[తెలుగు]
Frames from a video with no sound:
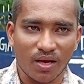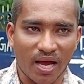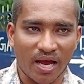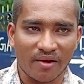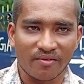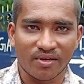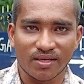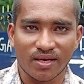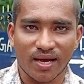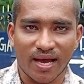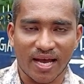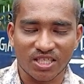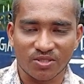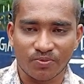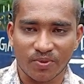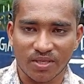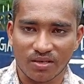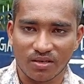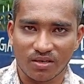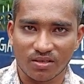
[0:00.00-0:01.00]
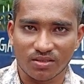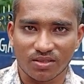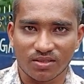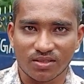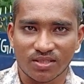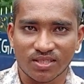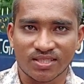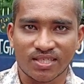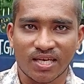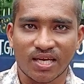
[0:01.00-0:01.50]
ఆవిడ హాస్పిటల్లో
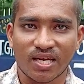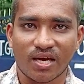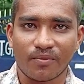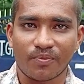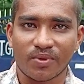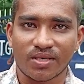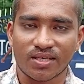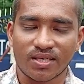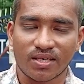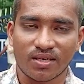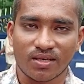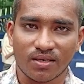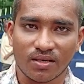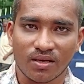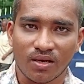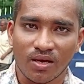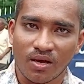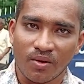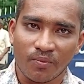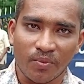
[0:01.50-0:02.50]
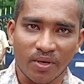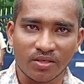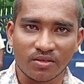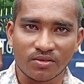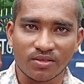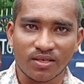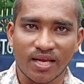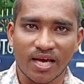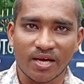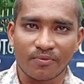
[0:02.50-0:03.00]
తీసుకెళ్ళినప్పటికీ
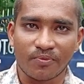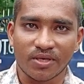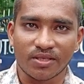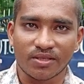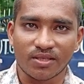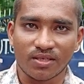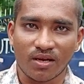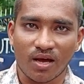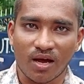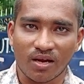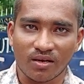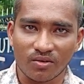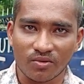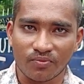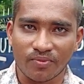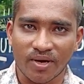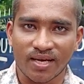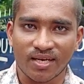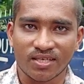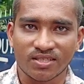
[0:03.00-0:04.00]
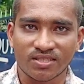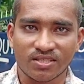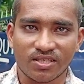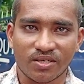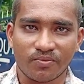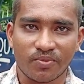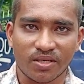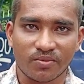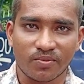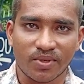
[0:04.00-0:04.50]
ప్రయోజనం లేకపోయింది నాకు ఫైనాన్స్
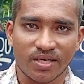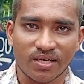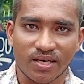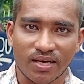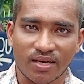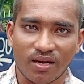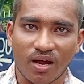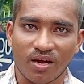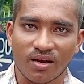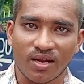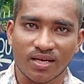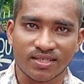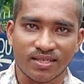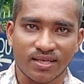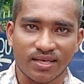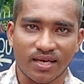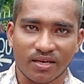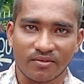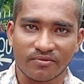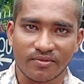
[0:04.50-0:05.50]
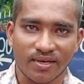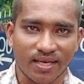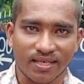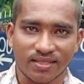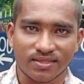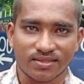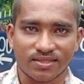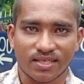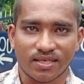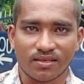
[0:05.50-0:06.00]
డిపార్ట్మెంట్గా నాలుగు లక్షల ఎనభై వేలు
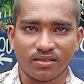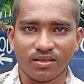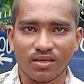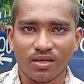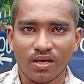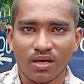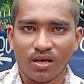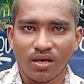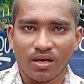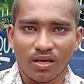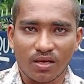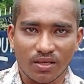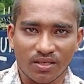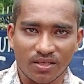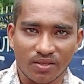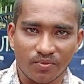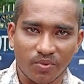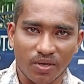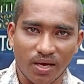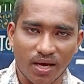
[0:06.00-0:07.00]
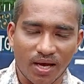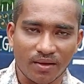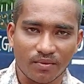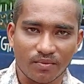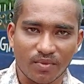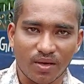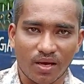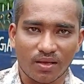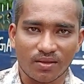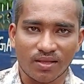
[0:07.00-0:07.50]
అయింది సార్ ఈ
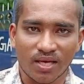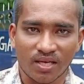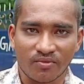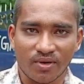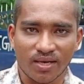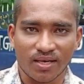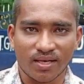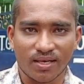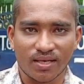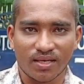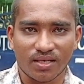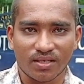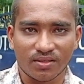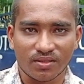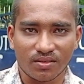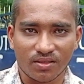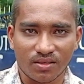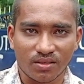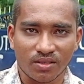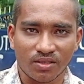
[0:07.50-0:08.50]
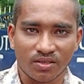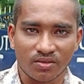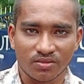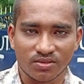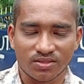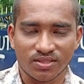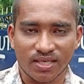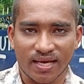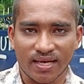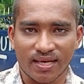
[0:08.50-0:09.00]
దానివల్ల నేను
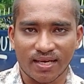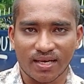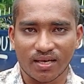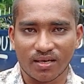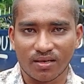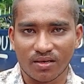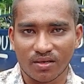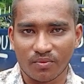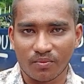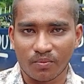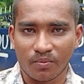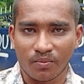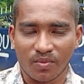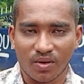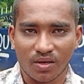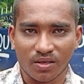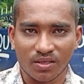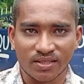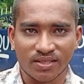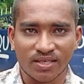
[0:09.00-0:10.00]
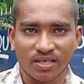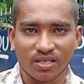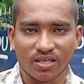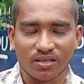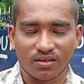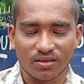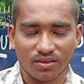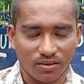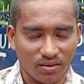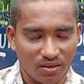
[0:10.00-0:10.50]
చాలా ఇదే
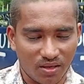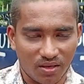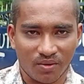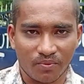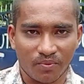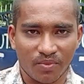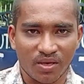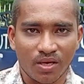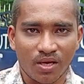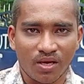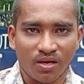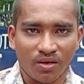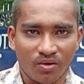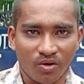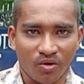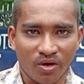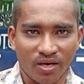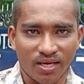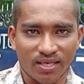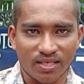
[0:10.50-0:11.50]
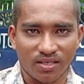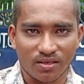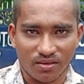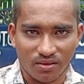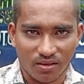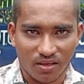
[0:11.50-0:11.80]
లోన్ అయ్యా